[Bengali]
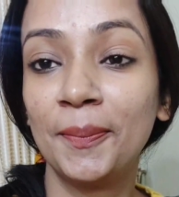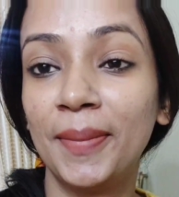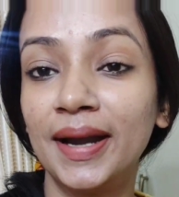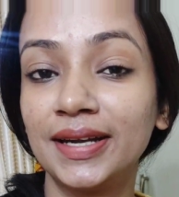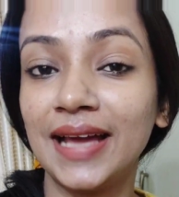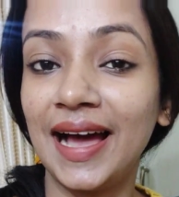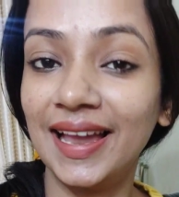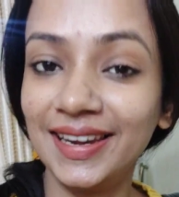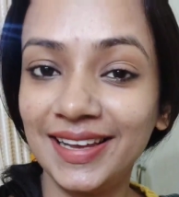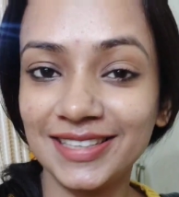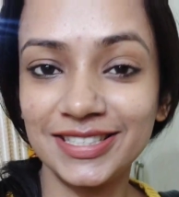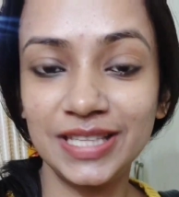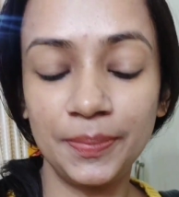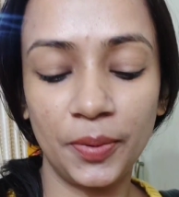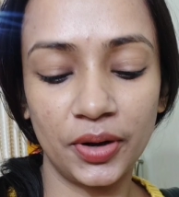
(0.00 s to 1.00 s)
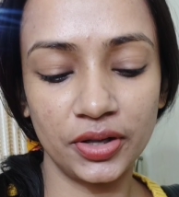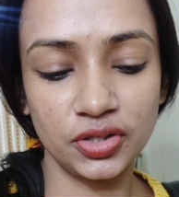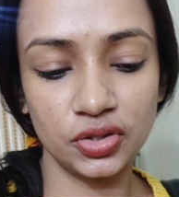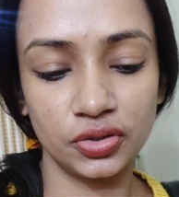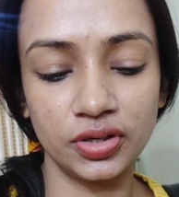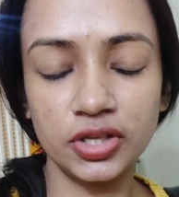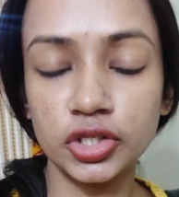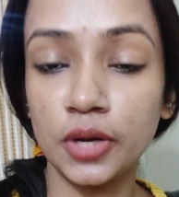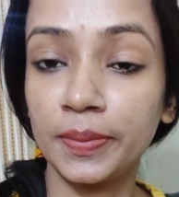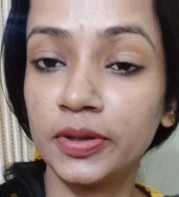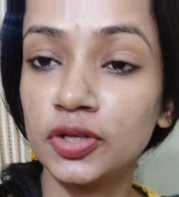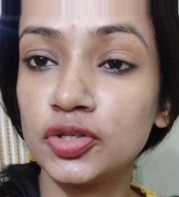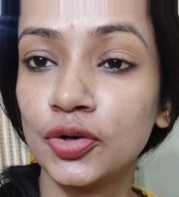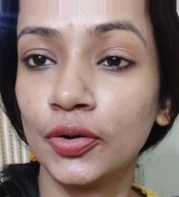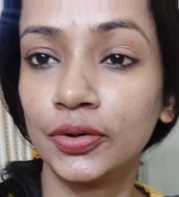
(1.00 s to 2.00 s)
বাট হালকা শীতে পরার জন্য না
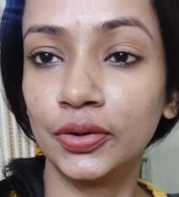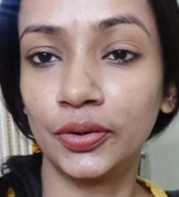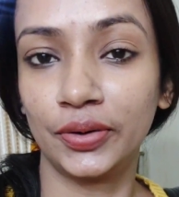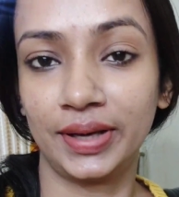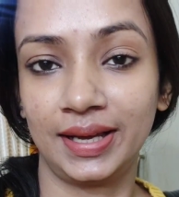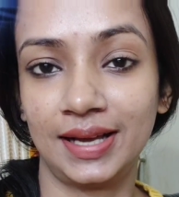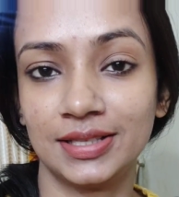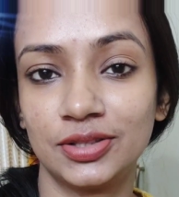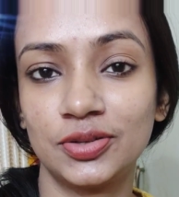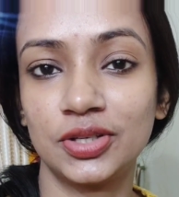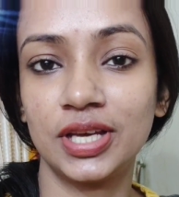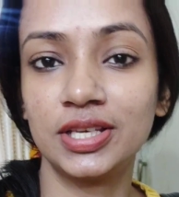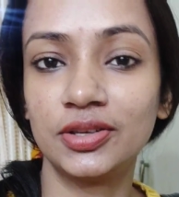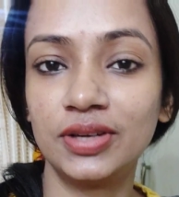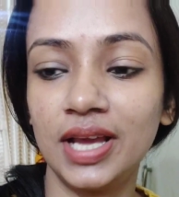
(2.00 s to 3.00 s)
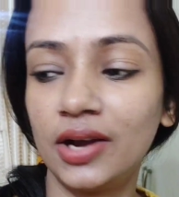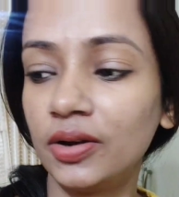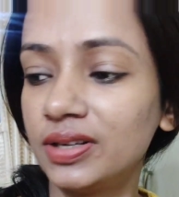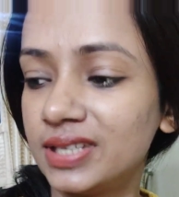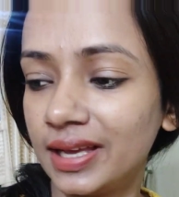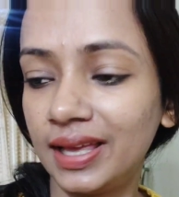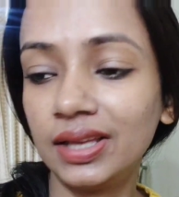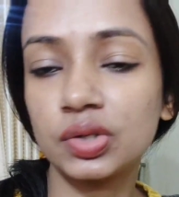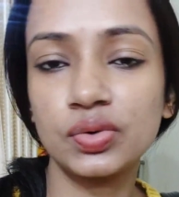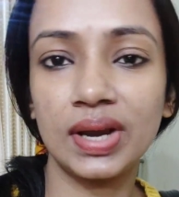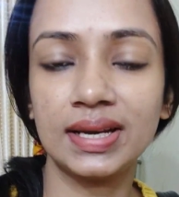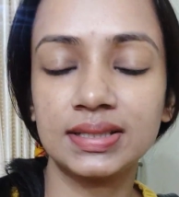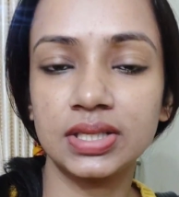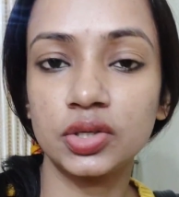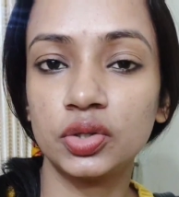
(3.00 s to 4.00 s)
সবকিছু ছোট হয়ে গেছে তো সেই জন্য এখন দেখি
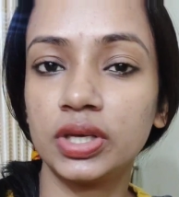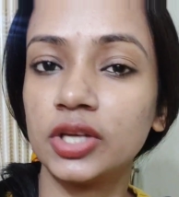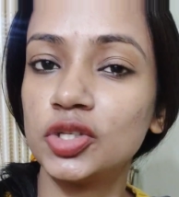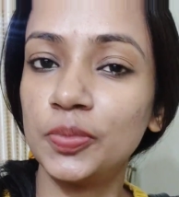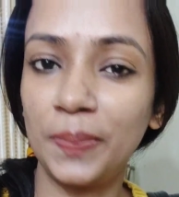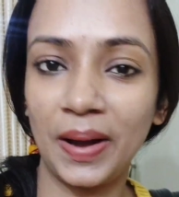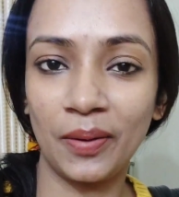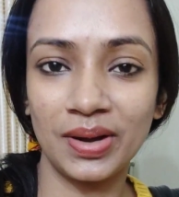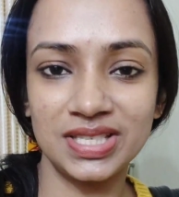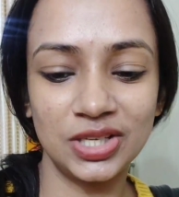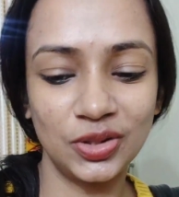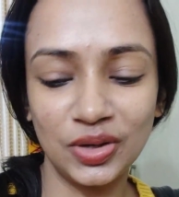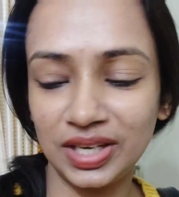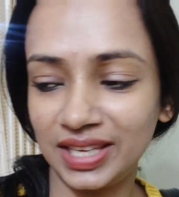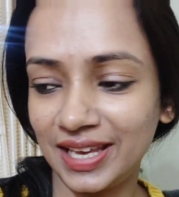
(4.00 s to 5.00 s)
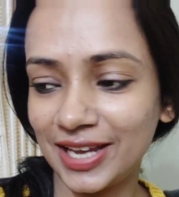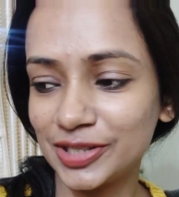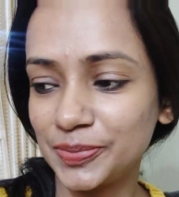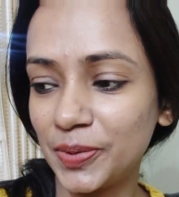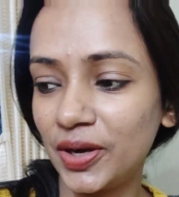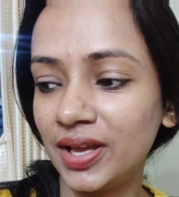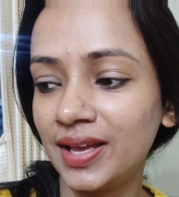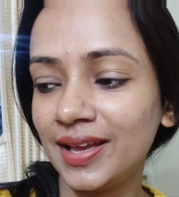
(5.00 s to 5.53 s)
ট্রেন্ডসে যদি কিছু পাওয়া যায় তো নিয়ে আসবো